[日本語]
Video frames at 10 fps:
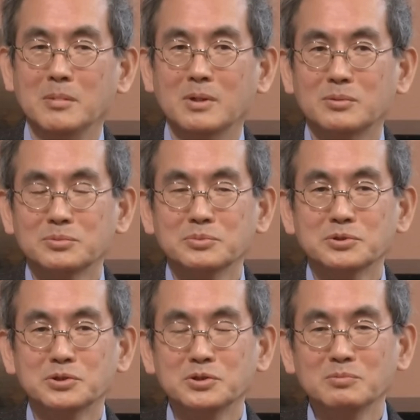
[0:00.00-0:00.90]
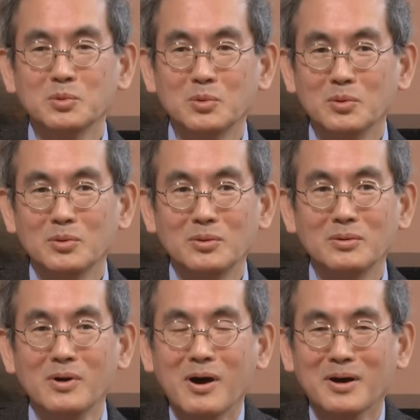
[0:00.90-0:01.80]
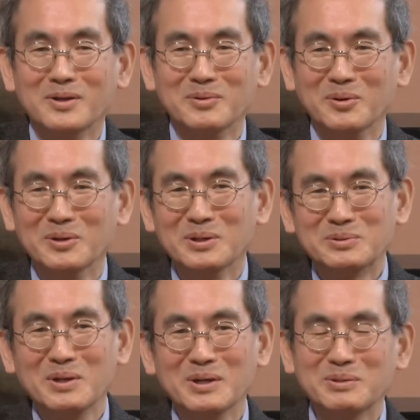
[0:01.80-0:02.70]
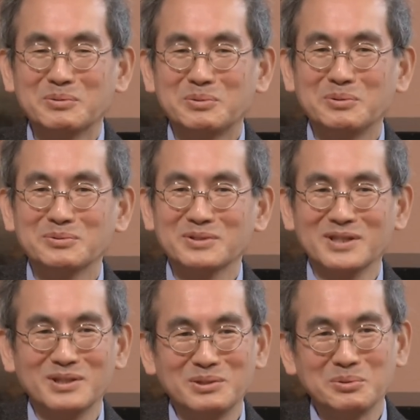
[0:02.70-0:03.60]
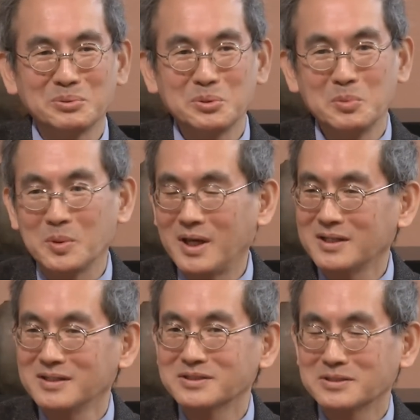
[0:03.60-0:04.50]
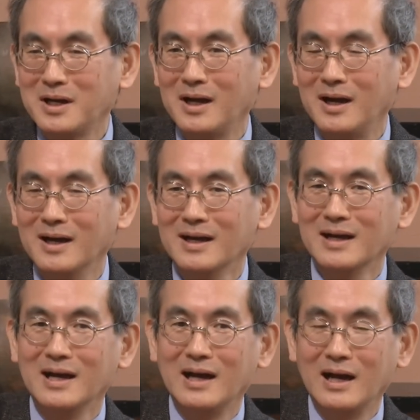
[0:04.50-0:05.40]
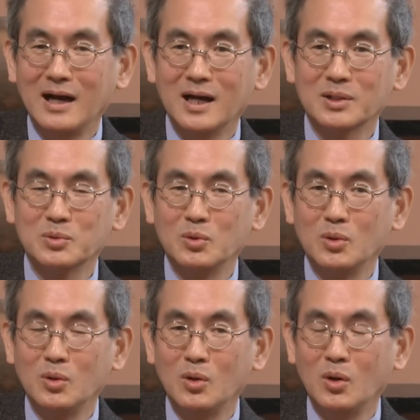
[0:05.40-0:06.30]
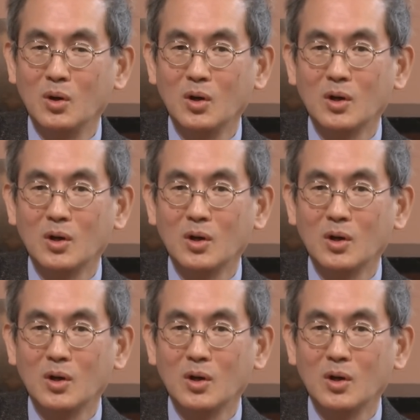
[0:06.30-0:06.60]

まあ、今年もあの特にっていうこともないんですがはい、あの